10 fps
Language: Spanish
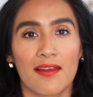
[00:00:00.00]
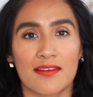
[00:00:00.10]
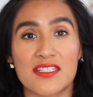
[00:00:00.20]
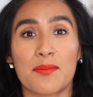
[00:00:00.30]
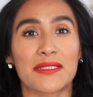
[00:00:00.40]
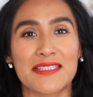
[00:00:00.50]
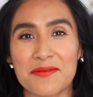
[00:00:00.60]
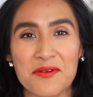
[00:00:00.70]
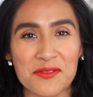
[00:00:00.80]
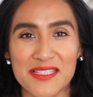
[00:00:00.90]

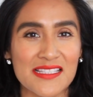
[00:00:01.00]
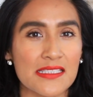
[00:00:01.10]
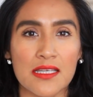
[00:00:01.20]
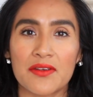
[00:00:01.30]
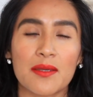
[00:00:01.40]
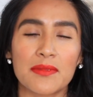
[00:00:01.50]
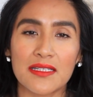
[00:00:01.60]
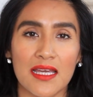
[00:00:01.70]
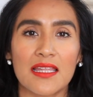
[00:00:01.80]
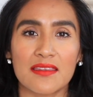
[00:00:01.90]
llamativo, ustedes ya saben que me
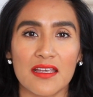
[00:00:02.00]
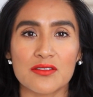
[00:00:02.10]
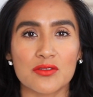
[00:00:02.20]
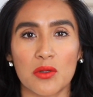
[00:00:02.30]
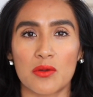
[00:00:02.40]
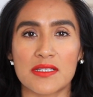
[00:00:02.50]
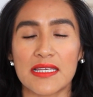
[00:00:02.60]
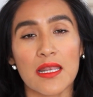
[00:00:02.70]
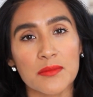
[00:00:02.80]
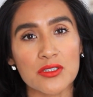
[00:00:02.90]
encanta esos colores
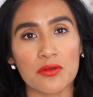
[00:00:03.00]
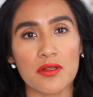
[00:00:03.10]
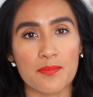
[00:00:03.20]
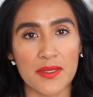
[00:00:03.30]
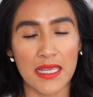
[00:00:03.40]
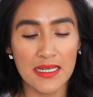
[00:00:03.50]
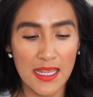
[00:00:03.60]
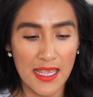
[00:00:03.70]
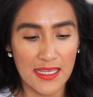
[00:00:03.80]
en mi tono de piel